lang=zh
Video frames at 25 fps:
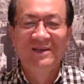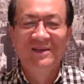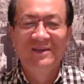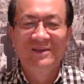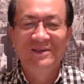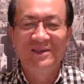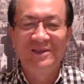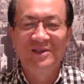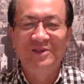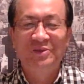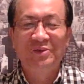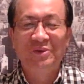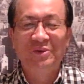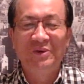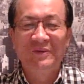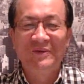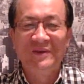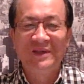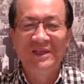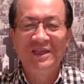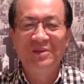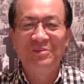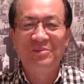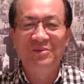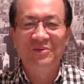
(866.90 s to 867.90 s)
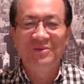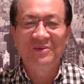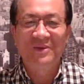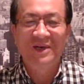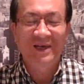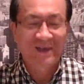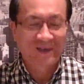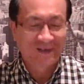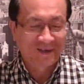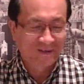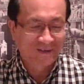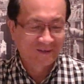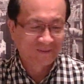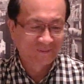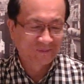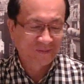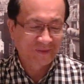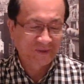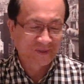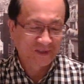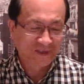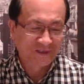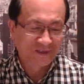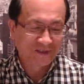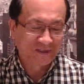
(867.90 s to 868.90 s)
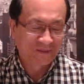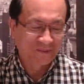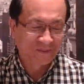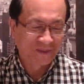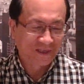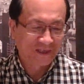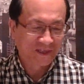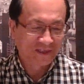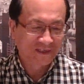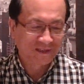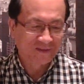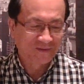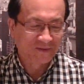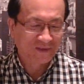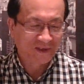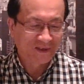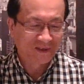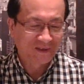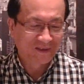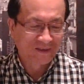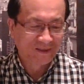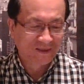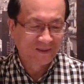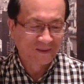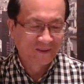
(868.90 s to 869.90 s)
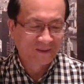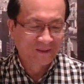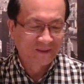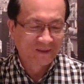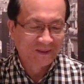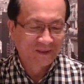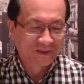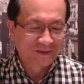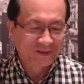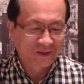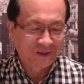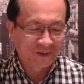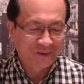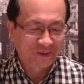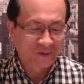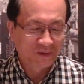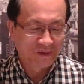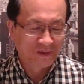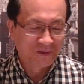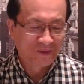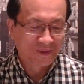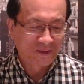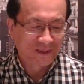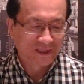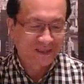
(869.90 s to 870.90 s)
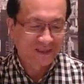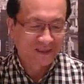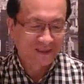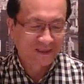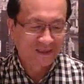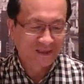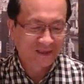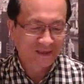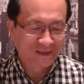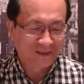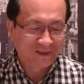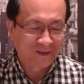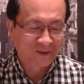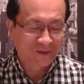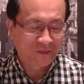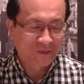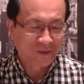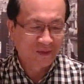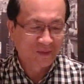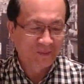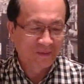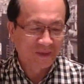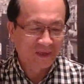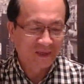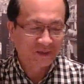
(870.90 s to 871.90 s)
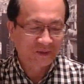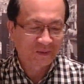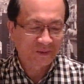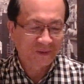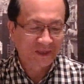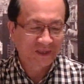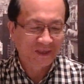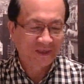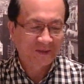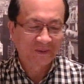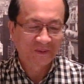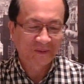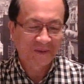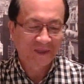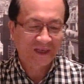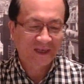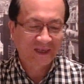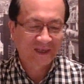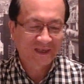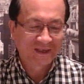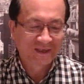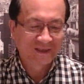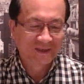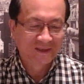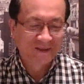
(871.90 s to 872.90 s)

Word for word: 以作为弥补啊，甚至被她这位叫崔顺实的这个闺蜜所利用啊。